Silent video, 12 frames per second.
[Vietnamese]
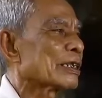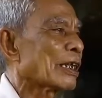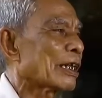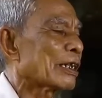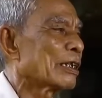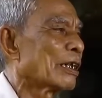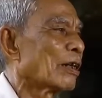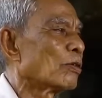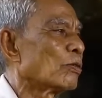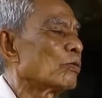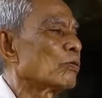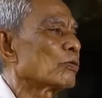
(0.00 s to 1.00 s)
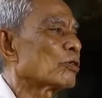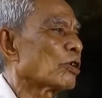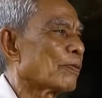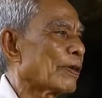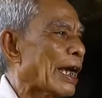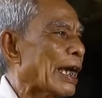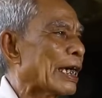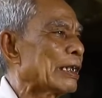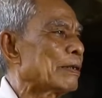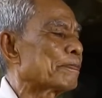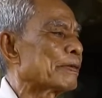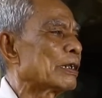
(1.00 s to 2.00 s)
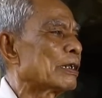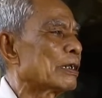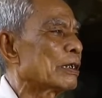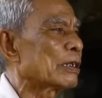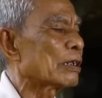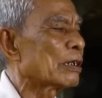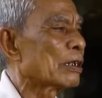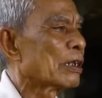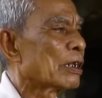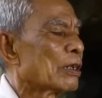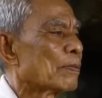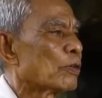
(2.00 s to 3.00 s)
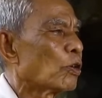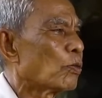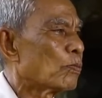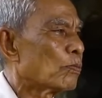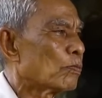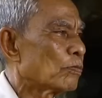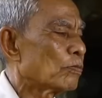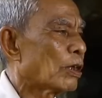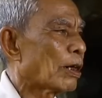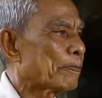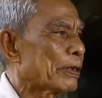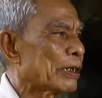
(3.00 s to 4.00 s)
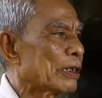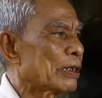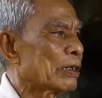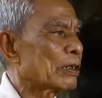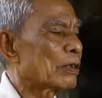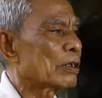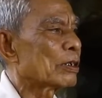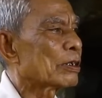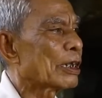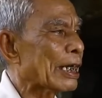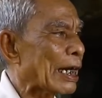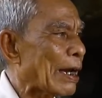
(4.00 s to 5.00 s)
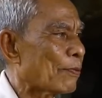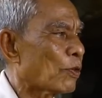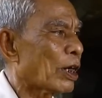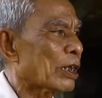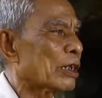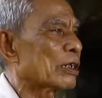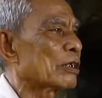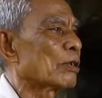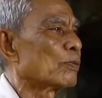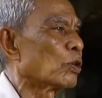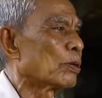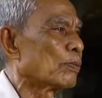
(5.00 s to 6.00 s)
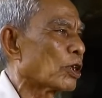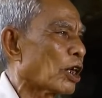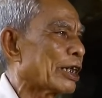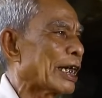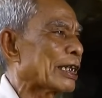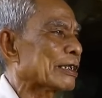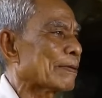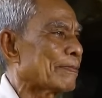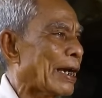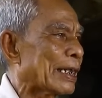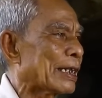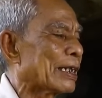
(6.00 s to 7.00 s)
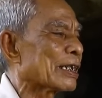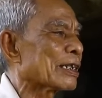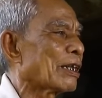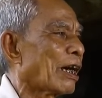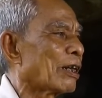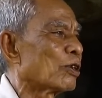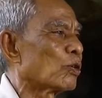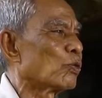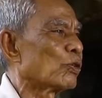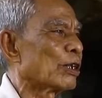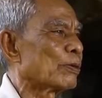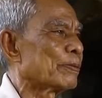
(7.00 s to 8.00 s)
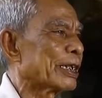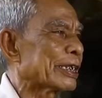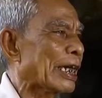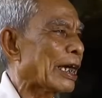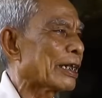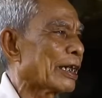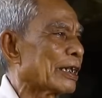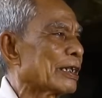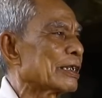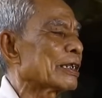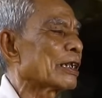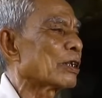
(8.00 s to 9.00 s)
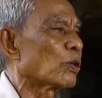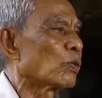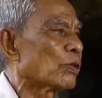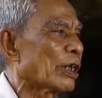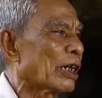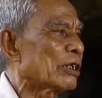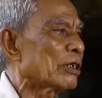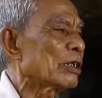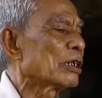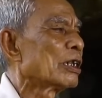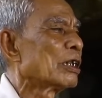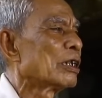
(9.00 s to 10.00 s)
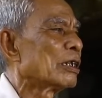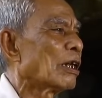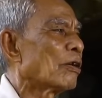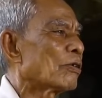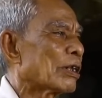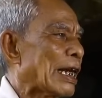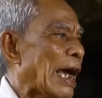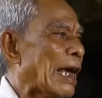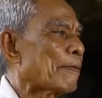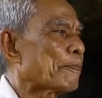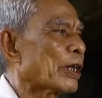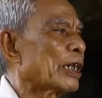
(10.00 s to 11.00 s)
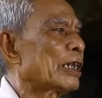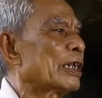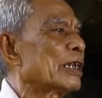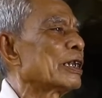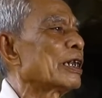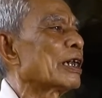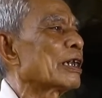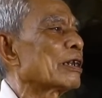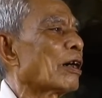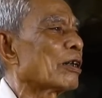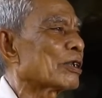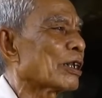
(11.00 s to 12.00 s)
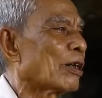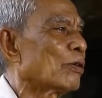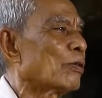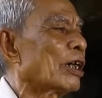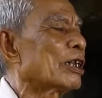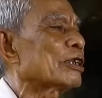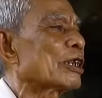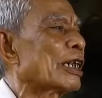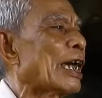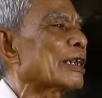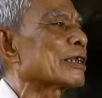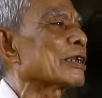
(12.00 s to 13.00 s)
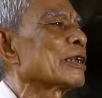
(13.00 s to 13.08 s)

thật nâu trong ngái pi nung pi tia ram bọt chìm luôn 120 mét đó là rung niêm miền chan nâng trắng rung nâng nâu cả đá prey là đò chi đâu hỏi ngặt